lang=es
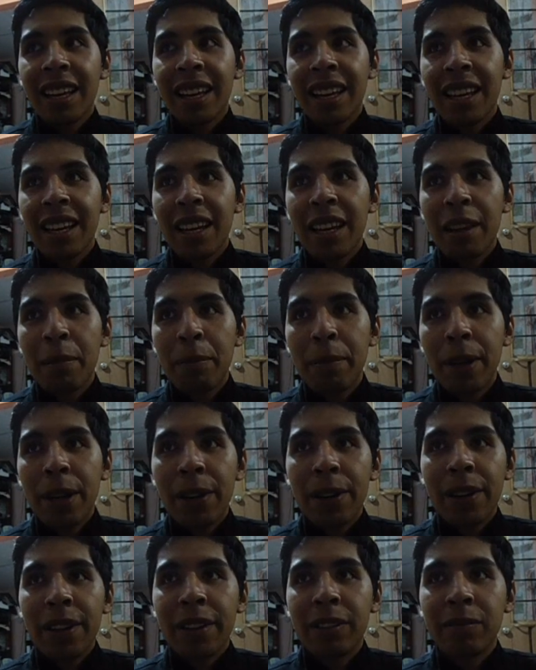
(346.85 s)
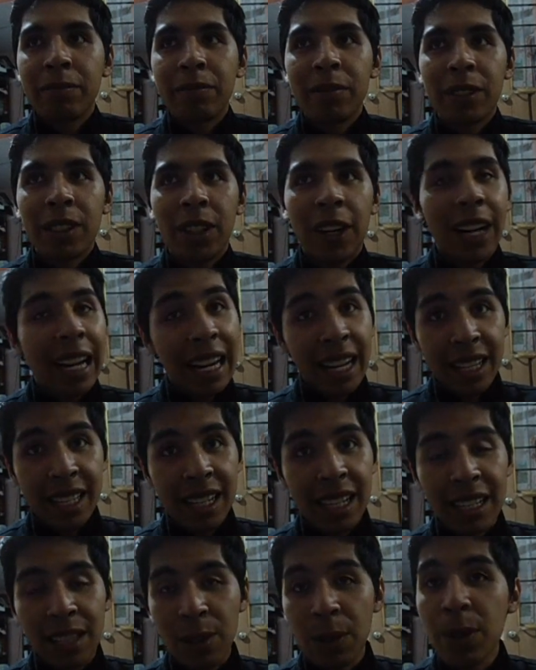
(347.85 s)
Eh, pero ojalá y si
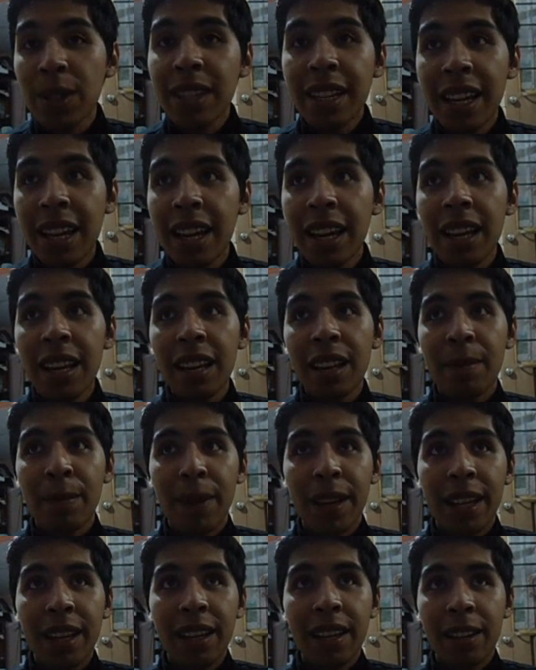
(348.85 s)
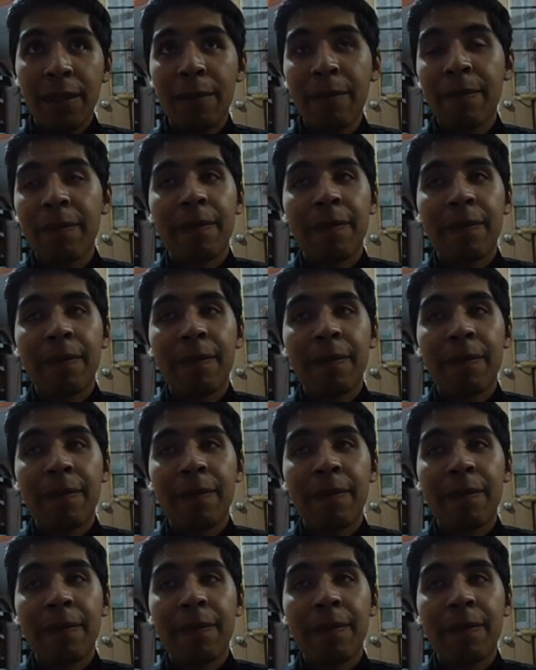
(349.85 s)
les guste. Me...